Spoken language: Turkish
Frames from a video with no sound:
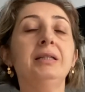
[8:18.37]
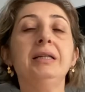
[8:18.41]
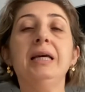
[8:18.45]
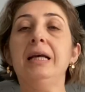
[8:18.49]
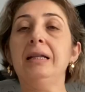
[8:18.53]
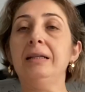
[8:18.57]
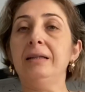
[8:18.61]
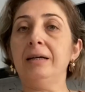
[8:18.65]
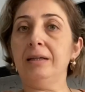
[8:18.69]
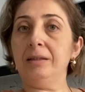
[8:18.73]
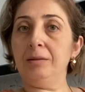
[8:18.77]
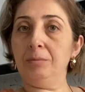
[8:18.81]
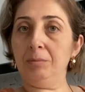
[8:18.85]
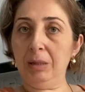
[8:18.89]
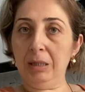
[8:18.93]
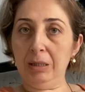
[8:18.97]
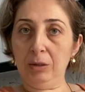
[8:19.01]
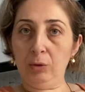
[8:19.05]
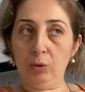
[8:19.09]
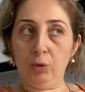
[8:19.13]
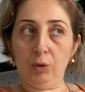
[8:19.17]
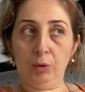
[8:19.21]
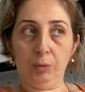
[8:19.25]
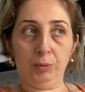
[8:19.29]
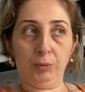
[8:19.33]
Yelda'nın beli
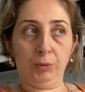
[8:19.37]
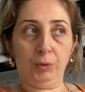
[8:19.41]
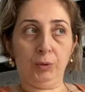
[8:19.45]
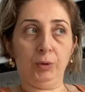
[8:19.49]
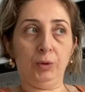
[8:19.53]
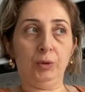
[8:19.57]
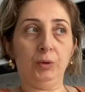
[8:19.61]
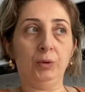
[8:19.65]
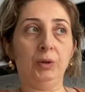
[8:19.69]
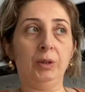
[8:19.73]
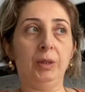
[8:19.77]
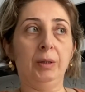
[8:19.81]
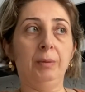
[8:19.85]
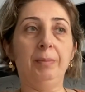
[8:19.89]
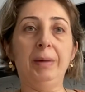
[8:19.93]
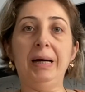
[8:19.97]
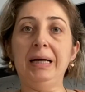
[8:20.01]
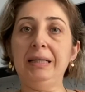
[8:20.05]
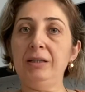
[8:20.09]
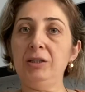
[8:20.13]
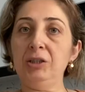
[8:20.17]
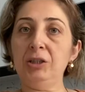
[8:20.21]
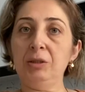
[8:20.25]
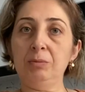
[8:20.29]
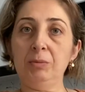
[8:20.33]
koptu. Ee,
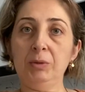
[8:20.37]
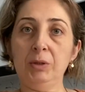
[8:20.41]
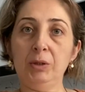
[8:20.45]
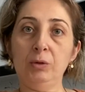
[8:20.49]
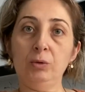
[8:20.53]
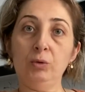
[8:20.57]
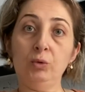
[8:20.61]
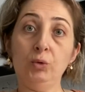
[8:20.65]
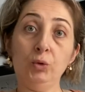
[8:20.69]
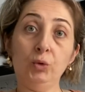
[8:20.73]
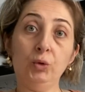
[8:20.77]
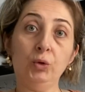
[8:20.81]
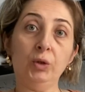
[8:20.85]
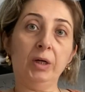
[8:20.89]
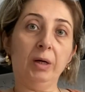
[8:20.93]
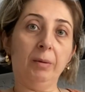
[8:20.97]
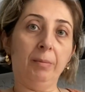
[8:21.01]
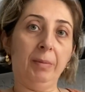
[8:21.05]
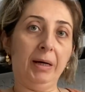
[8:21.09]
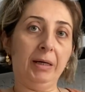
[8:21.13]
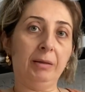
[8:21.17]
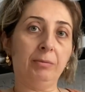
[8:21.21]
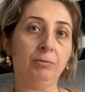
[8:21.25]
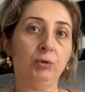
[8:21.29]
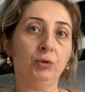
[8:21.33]
ben de şimdi dünkü
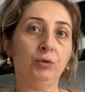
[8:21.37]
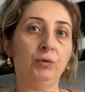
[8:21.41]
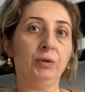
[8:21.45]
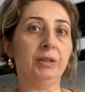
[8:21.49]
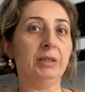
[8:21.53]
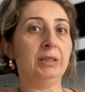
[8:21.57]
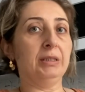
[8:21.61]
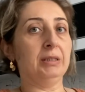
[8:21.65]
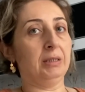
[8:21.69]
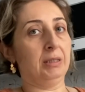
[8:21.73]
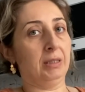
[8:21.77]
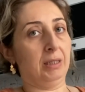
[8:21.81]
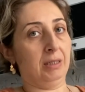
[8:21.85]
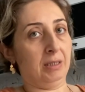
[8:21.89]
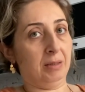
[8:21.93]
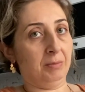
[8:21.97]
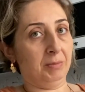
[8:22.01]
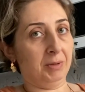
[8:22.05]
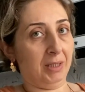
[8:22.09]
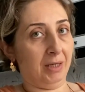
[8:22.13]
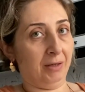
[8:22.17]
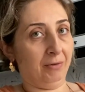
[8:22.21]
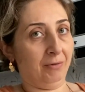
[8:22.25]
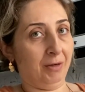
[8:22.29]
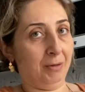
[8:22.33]
kabak mücveri Instagram
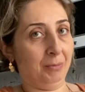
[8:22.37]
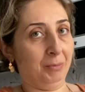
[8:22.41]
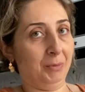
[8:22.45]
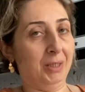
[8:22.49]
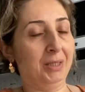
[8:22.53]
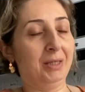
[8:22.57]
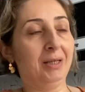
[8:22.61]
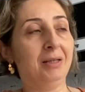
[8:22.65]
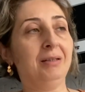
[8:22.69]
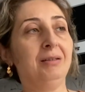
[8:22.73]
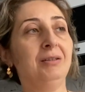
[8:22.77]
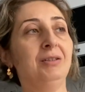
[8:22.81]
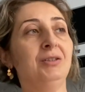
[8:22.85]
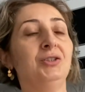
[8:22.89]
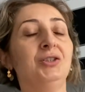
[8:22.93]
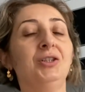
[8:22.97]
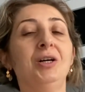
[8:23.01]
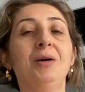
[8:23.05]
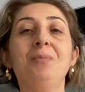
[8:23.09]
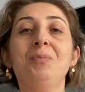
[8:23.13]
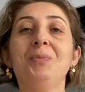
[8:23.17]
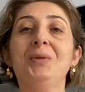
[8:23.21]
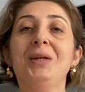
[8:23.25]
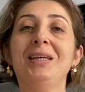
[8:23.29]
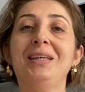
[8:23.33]
sayfamda
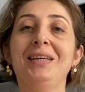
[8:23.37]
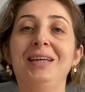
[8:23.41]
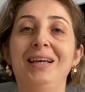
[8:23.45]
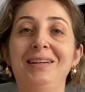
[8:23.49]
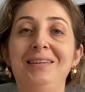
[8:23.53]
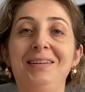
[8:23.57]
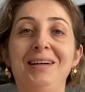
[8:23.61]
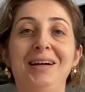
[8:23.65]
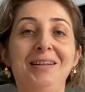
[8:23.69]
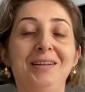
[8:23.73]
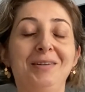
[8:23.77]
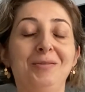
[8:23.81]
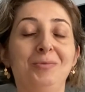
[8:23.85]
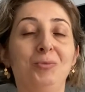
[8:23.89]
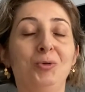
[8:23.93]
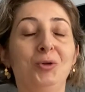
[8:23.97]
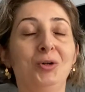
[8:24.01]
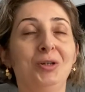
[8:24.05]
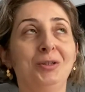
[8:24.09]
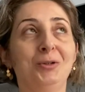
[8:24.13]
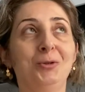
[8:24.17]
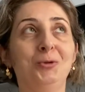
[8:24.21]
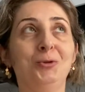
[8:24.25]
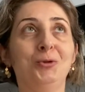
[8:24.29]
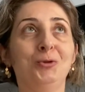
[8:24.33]
yayınlayacağım. Yelda ile bu
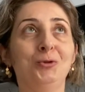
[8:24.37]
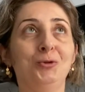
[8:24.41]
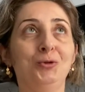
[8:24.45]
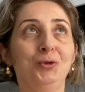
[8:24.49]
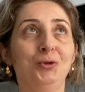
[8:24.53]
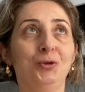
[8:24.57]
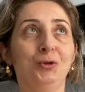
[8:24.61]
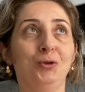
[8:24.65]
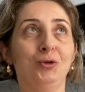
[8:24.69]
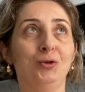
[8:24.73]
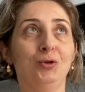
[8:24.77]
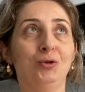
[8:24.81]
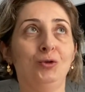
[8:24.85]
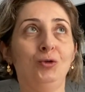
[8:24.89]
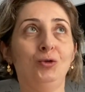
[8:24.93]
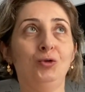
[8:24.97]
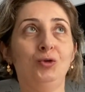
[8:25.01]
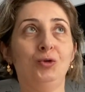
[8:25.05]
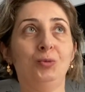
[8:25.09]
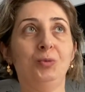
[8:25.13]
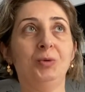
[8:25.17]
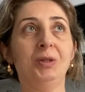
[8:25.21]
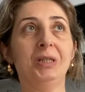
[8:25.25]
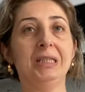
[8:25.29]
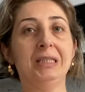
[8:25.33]
arada konuşuyoruz.
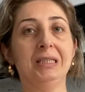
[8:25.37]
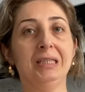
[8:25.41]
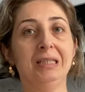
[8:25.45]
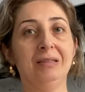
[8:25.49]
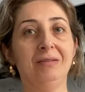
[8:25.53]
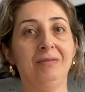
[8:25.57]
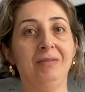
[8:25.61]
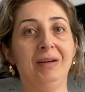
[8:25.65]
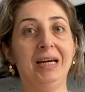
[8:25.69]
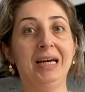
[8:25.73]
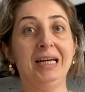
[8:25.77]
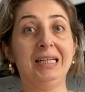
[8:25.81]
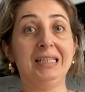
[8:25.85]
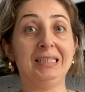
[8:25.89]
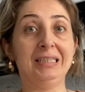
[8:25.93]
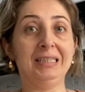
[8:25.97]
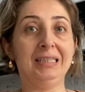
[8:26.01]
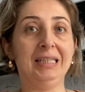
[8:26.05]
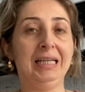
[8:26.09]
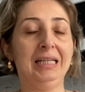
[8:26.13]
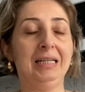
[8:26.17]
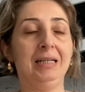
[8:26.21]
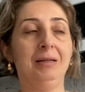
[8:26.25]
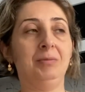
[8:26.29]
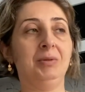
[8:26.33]
YouTube kanalı veya
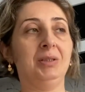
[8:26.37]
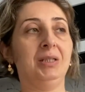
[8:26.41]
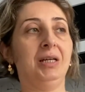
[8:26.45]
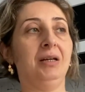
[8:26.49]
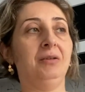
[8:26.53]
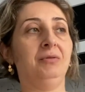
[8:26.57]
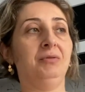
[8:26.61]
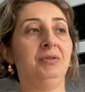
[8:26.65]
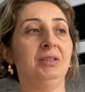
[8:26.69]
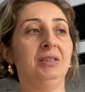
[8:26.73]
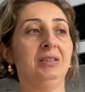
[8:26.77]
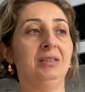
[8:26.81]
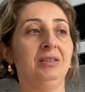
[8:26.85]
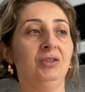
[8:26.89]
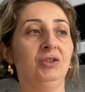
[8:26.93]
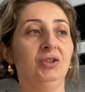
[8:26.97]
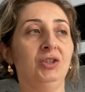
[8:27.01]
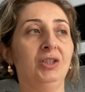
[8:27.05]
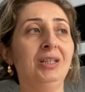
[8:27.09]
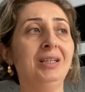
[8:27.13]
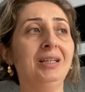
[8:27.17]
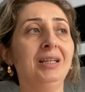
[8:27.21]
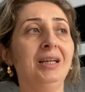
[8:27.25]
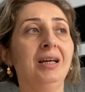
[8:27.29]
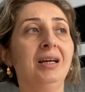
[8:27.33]
Instagram sayfası
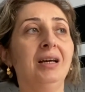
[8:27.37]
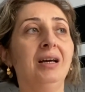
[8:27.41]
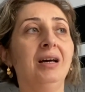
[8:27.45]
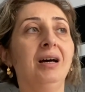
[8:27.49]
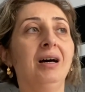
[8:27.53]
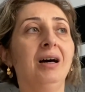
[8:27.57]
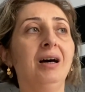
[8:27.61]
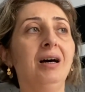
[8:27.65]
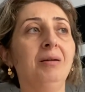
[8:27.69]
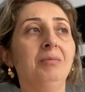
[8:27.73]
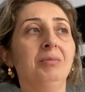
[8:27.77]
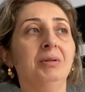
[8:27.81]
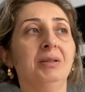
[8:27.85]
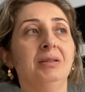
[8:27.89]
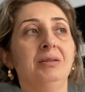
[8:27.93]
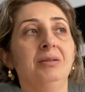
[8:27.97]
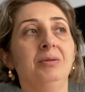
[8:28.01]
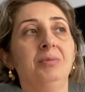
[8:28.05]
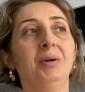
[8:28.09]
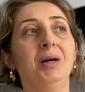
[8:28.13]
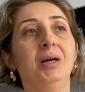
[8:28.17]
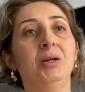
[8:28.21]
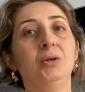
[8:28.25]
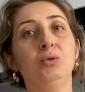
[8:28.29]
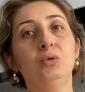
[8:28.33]
için. Abla dedi
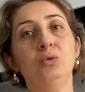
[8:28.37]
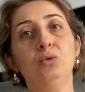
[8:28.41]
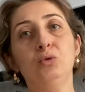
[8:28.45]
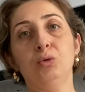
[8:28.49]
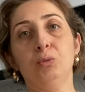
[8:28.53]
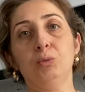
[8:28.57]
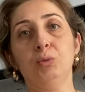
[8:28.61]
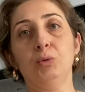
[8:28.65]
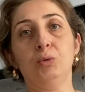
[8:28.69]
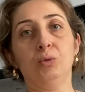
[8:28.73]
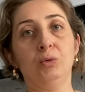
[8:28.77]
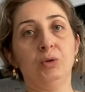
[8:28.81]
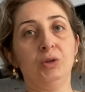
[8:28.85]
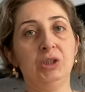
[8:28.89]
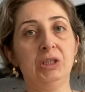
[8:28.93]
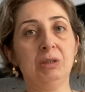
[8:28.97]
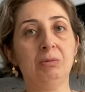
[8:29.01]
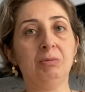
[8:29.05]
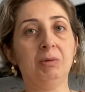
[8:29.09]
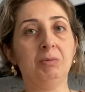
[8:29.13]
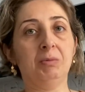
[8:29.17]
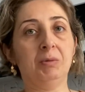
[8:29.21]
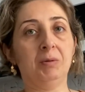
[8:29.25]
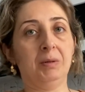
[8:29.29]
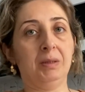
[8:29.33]
ben YouTube'la
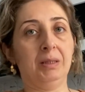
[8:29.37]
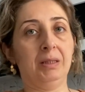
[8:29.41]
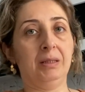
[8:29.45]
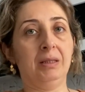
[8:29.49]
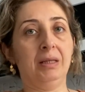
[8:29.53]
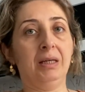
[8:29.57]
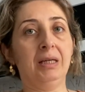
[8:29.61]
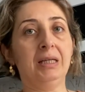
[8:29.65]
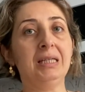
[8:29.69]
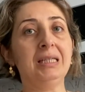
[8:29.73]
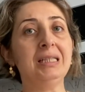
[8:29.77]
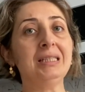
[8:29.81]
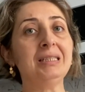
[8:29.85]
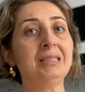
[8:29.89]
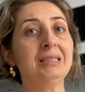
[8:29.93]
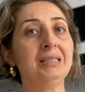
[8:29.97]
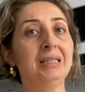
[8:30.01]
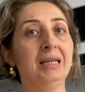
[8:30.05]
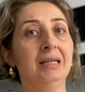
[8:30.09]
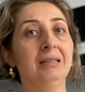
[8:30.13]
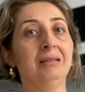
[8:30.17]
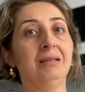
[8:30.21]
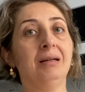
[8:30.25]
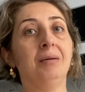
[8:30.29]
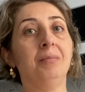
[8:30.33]
uğraşamam ama dedi.
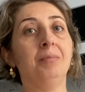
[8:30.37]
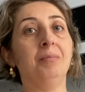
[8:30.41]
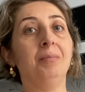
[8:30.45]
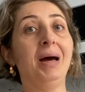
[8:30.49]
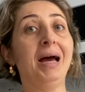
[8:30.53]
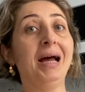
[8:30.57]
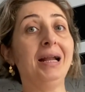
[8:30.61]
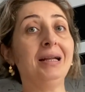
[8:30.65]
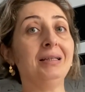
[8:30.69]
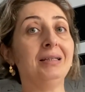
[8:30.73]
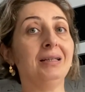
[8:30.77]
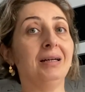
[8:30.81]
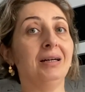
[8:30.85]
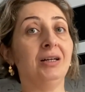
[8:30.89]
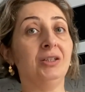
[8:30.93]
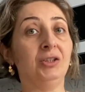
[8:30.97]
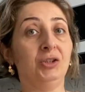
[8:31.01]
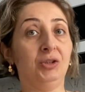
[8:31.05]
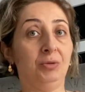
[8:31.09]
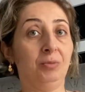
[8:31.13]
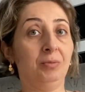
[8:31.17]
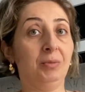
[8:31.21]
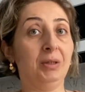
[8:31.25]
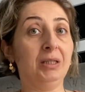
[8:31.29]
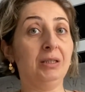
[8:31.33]
Instagram belki
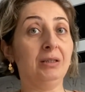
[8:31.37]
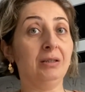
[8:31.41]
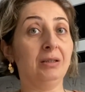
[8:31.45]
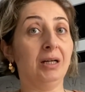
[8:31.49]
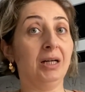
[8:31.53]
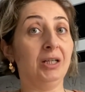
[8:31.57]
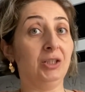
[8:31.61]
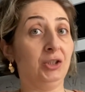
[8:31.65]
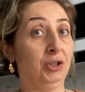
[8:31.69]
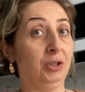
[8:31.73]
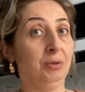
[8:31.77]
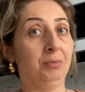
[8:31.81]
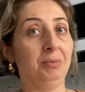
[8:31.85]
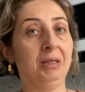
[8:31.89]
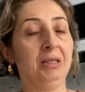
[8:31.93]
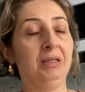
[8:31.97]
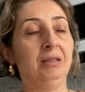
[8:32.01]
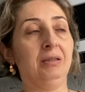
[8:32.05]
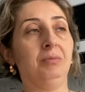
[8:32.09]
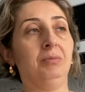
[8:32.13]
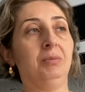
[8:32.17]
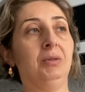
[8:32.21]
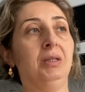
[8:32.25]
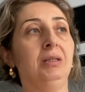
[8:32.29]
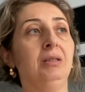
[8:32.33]
açmayı
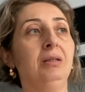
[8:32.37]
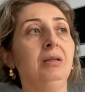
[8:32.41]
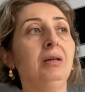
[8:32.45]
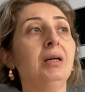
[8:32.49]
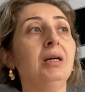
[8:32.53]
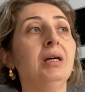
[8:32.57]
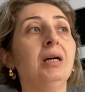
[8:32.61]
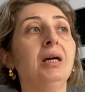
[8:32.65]
açabilirim dedi.